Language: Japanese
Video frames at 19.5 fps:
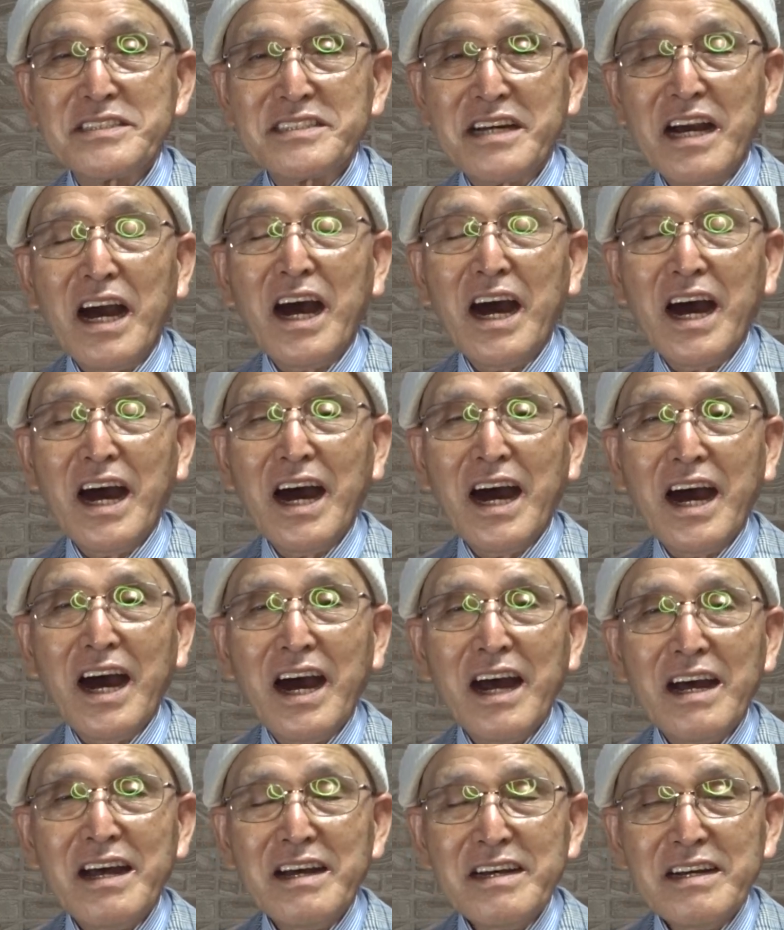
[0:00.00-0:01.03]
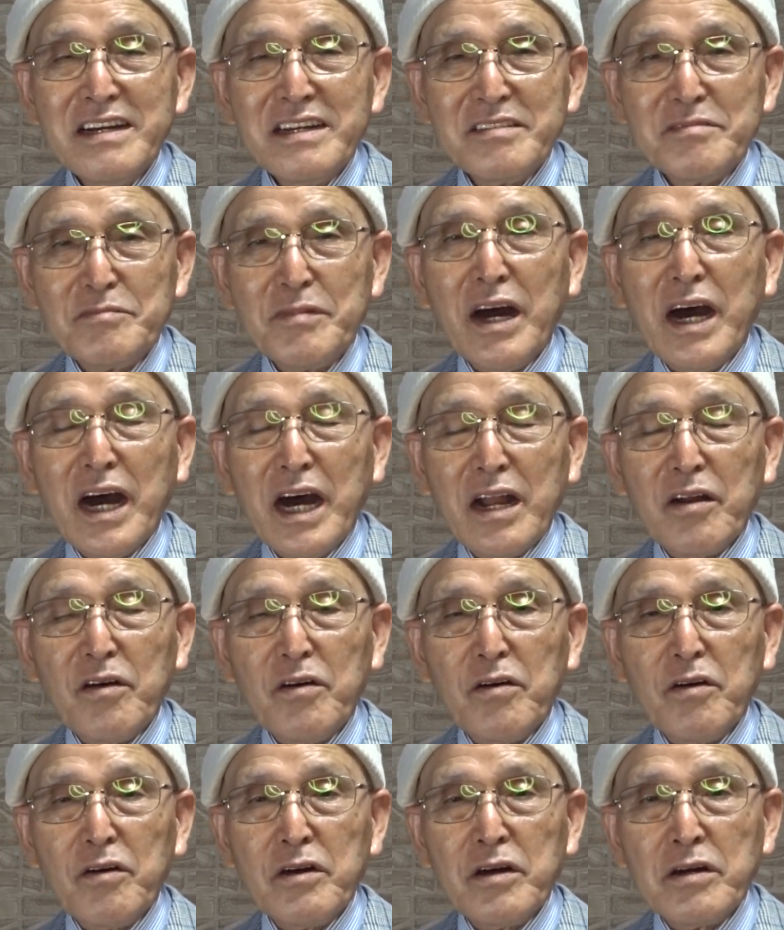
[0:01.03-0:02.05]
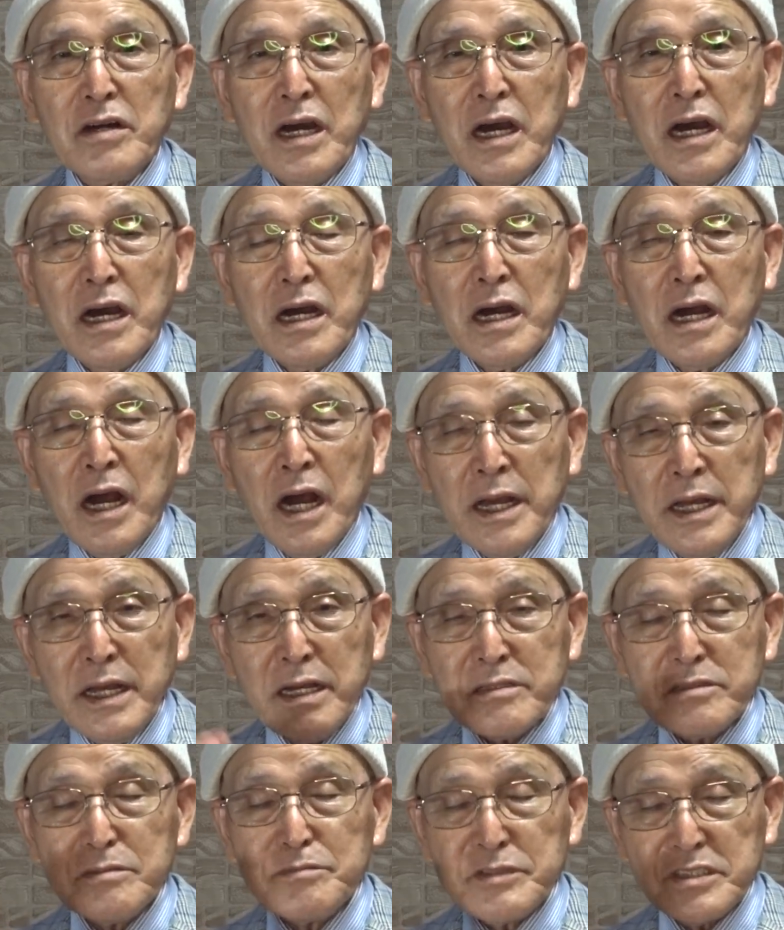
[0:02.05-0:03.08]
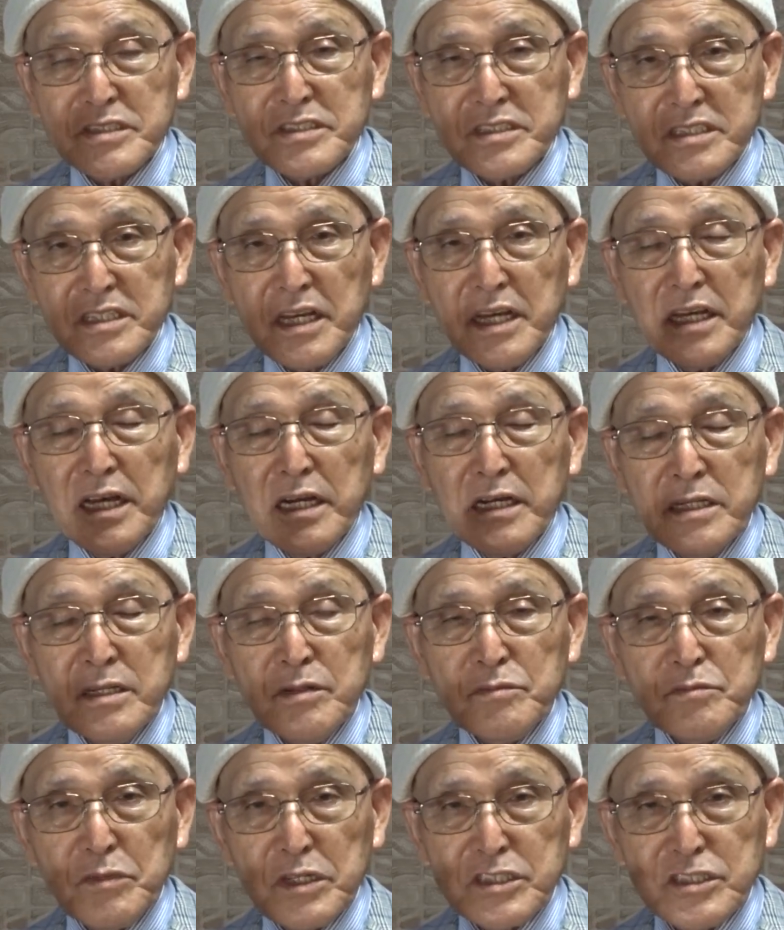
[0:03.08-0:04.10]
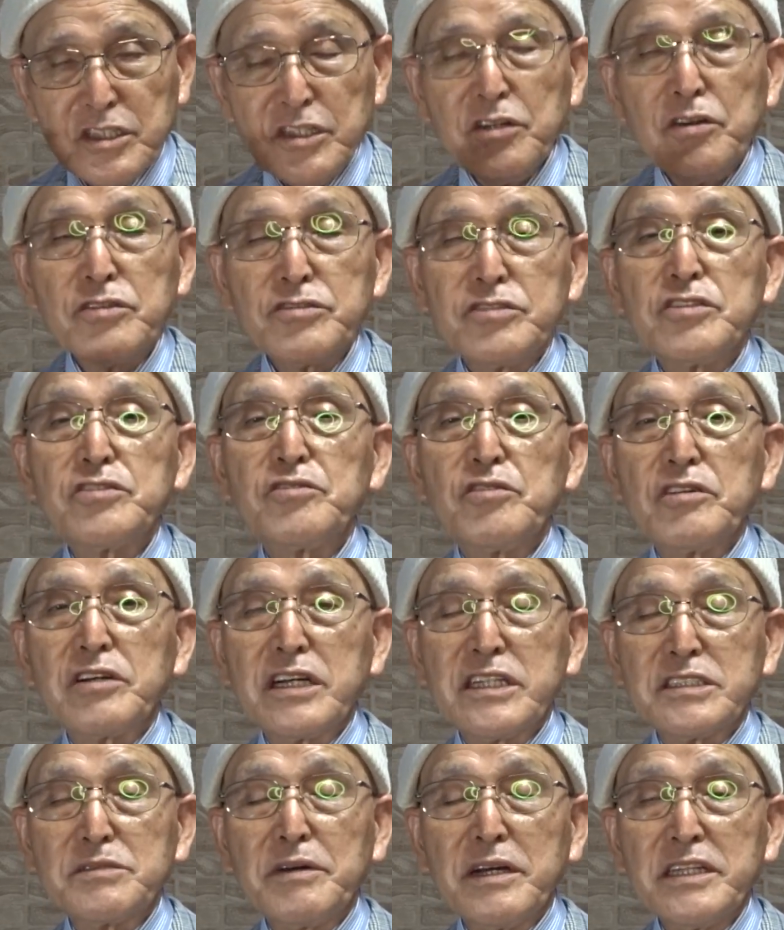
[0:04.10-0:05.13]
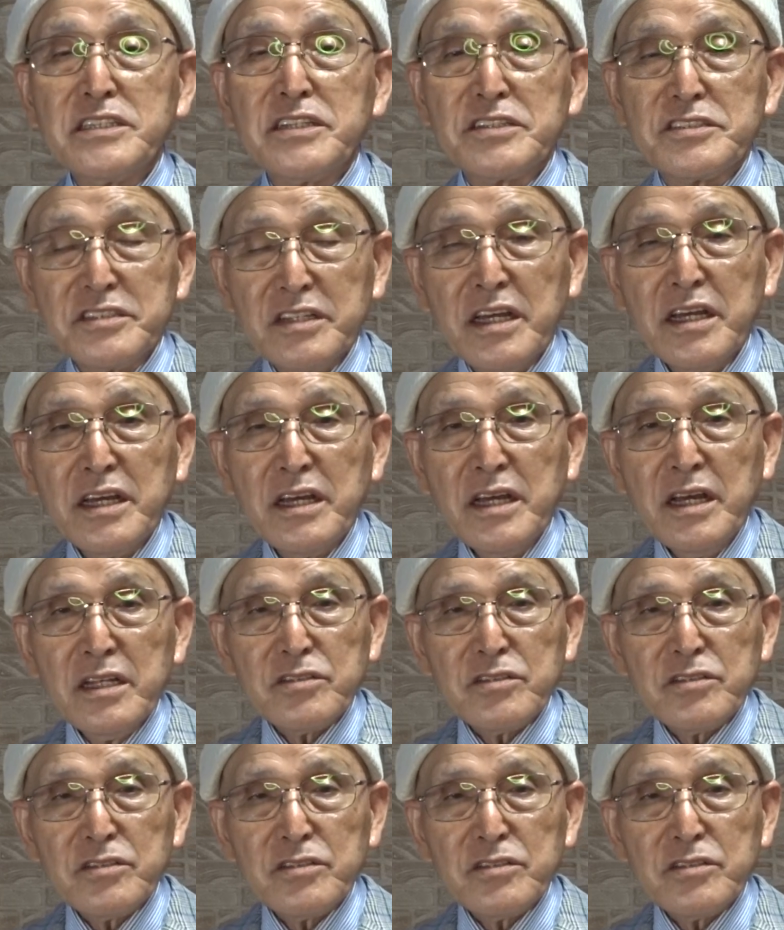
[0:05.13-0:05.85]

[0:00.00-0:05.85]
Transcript: すがあまああの早く見つけ治療するというのが一番いいですね。